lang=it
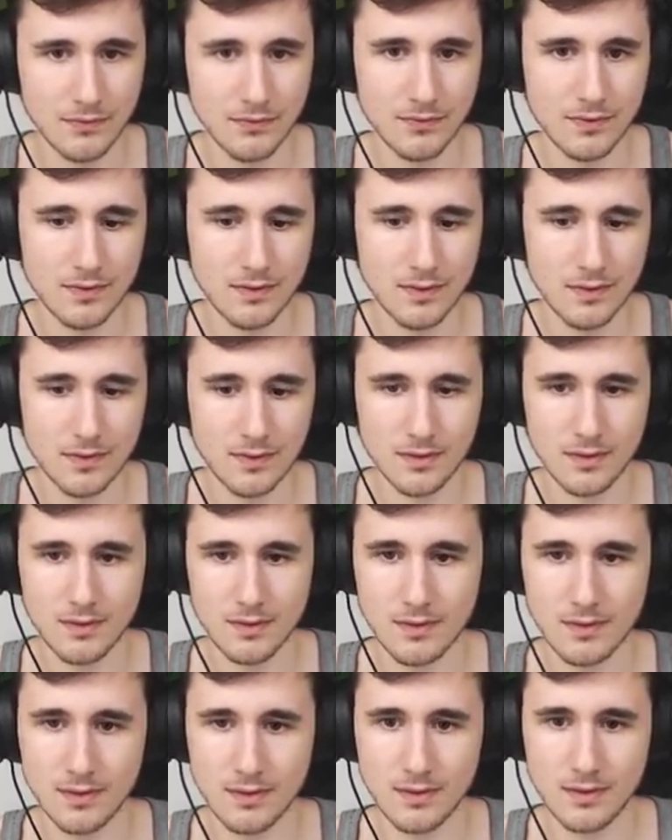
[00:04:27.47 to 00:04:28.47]
Però il primo
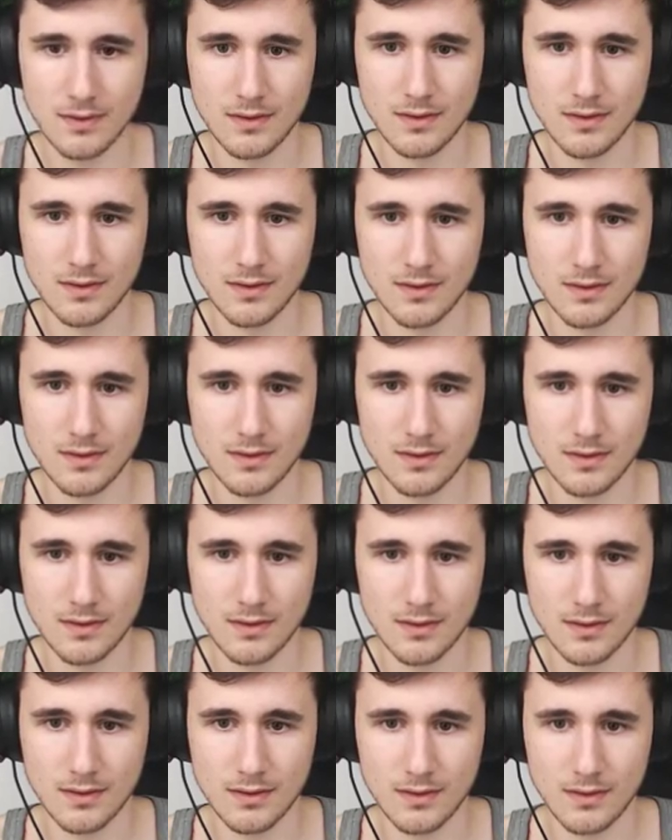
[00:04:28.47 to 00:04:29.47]
sangue l'ha preso lui
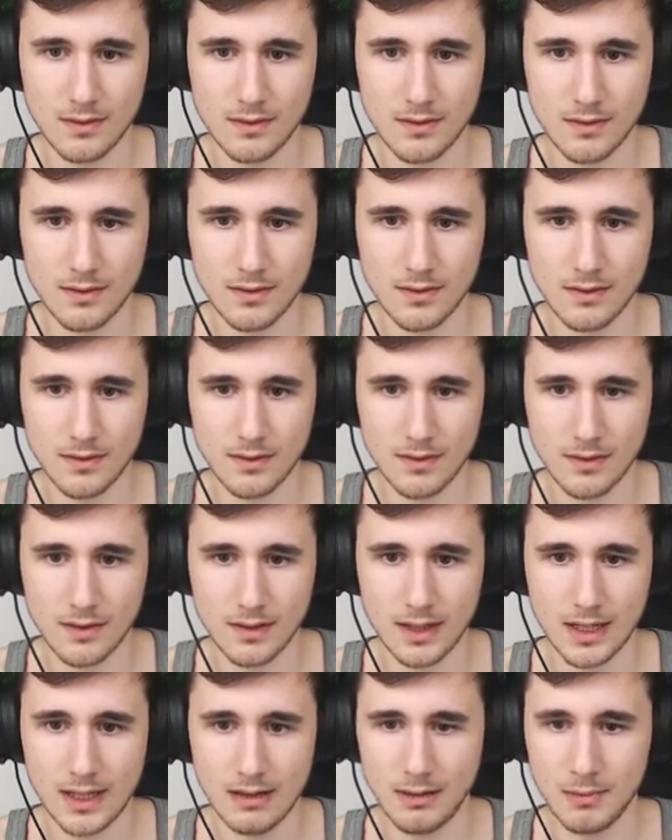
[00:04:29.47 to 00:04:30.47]
purtroppo.
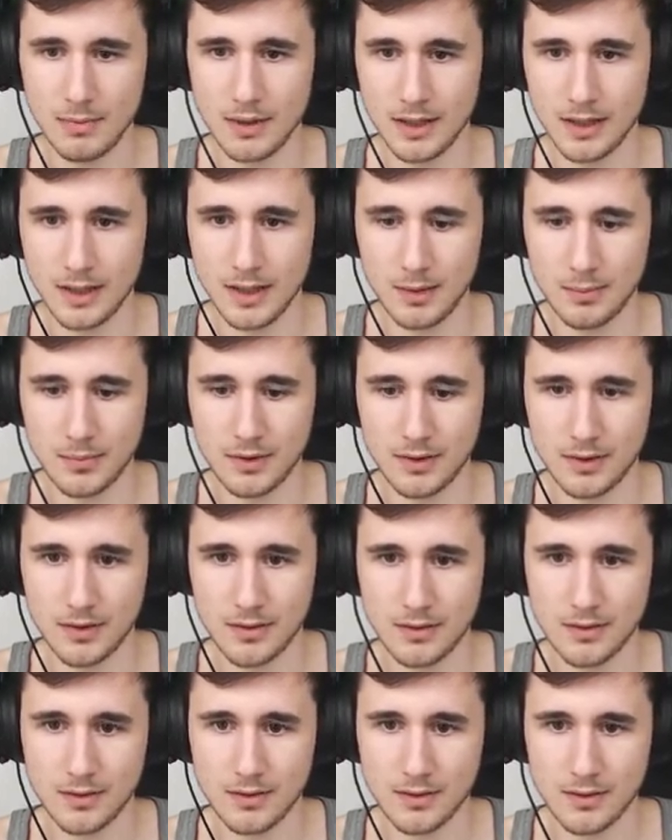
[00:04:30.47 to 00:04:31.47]
Eh vabbè, caro.
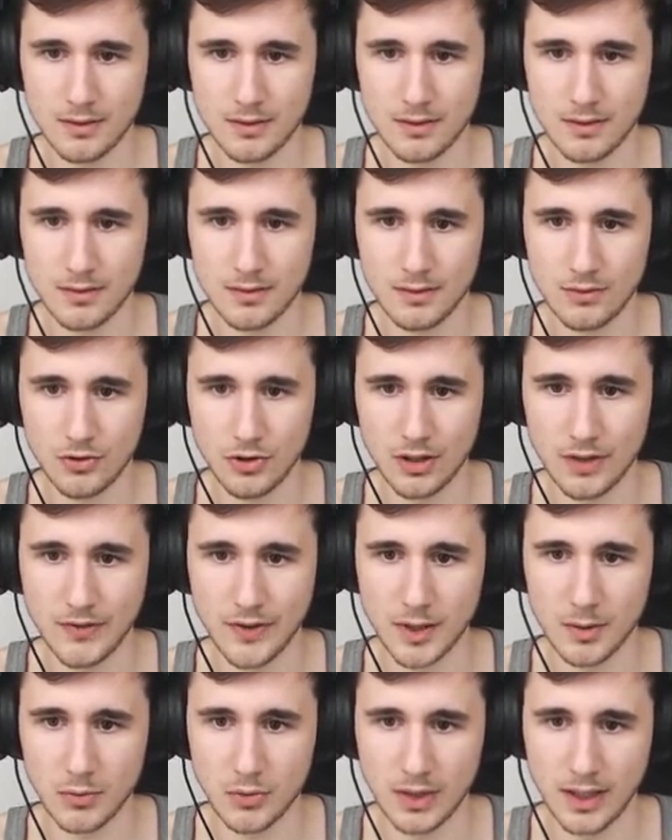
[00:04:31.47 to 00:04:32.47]
Ce ne
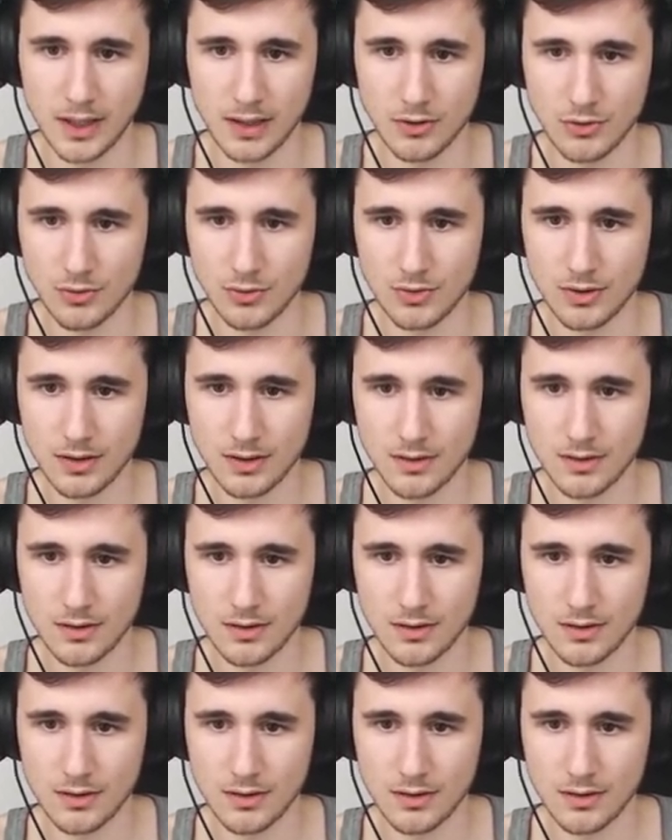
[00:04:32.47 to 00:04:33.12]
faremo una ragione.